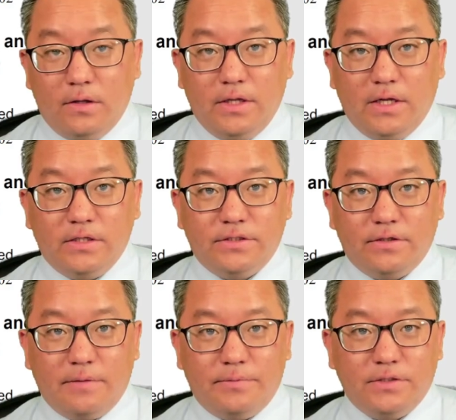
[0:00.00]
네,
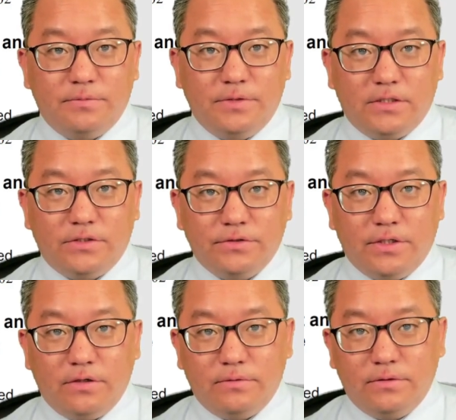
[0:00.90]
안녕하세요. 카프로TV 예청자
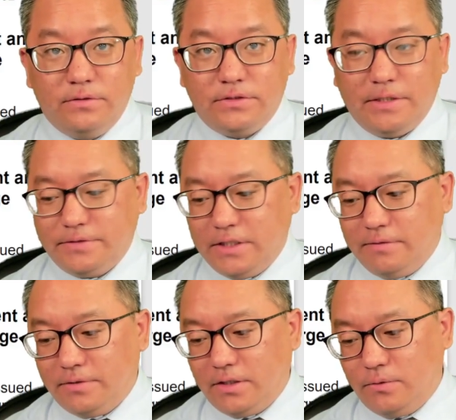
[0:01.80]
여러분, 제임스
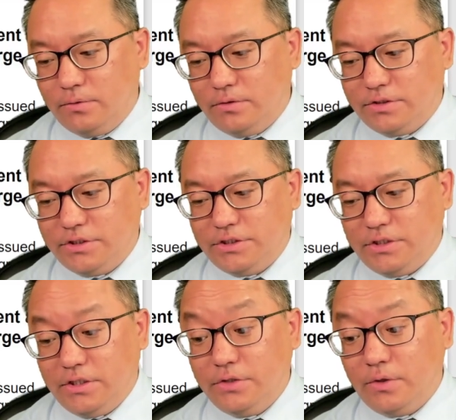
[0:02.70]
안입니다. 오늘은
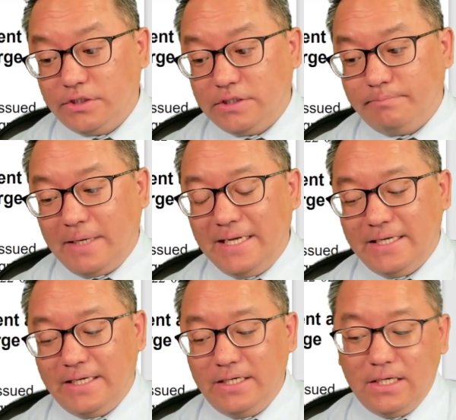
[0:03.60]
1월
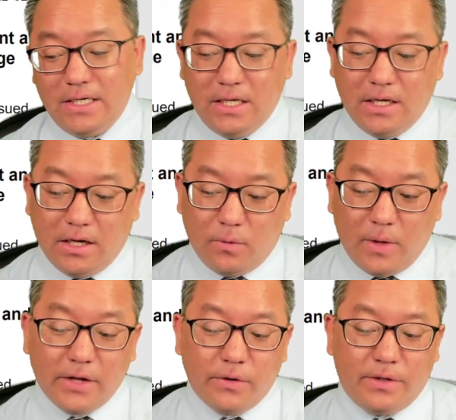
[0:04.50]
18일, 아,
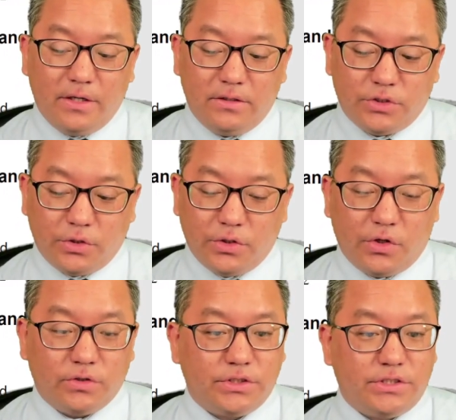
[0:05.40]
화요일 저녁
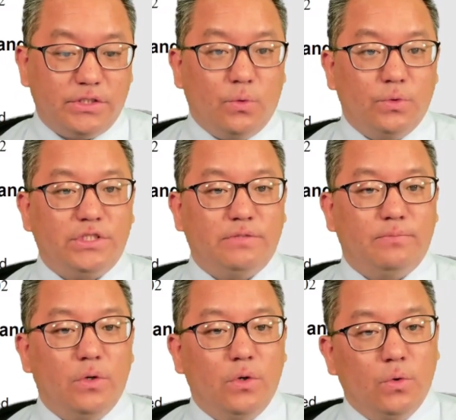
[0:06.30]

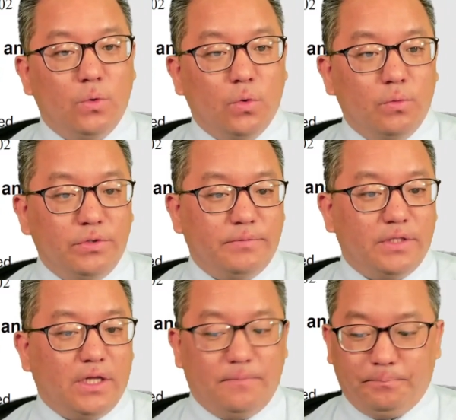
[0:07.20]
6시
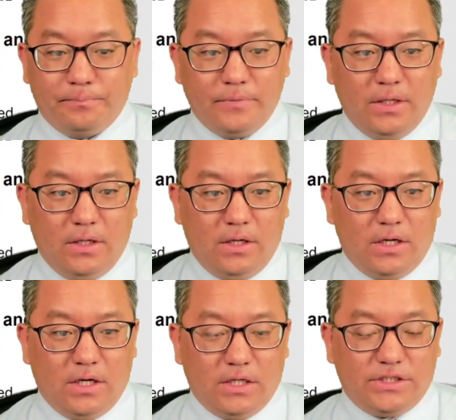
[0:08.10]
55분입니다.
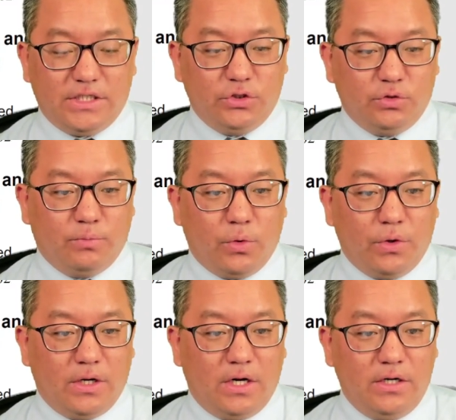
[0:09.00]
아, 지난주
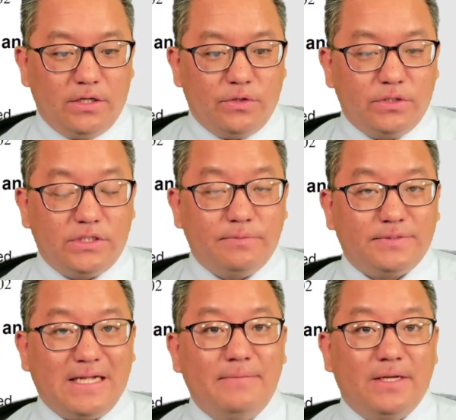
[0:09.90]
목요일 날 1월
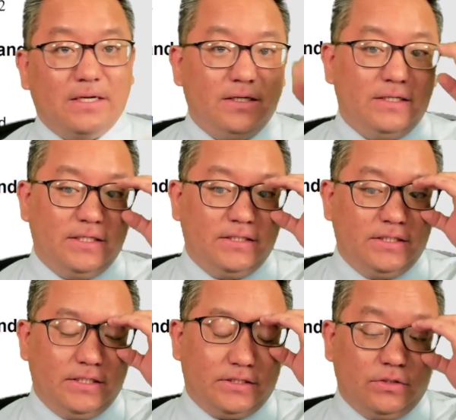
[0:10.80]
13일,
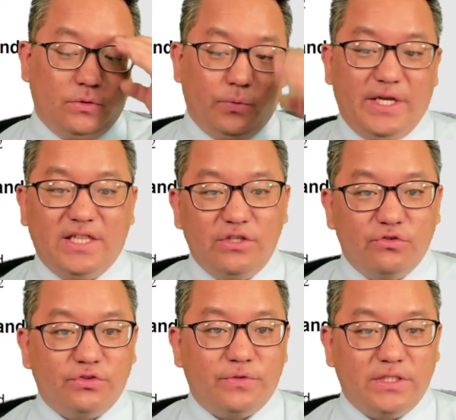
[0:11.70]
EDD에서 위클리
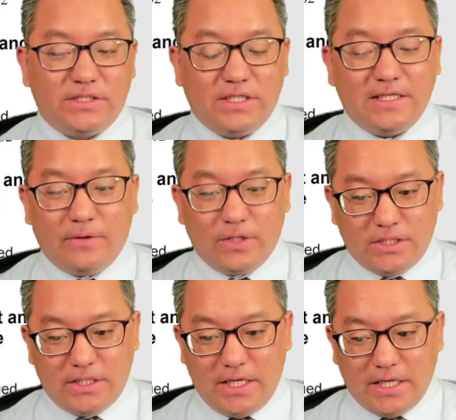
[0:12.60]
뉴스 릴리스가
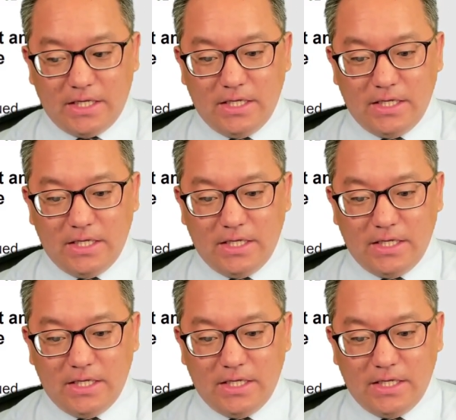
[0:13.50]
나왔는데,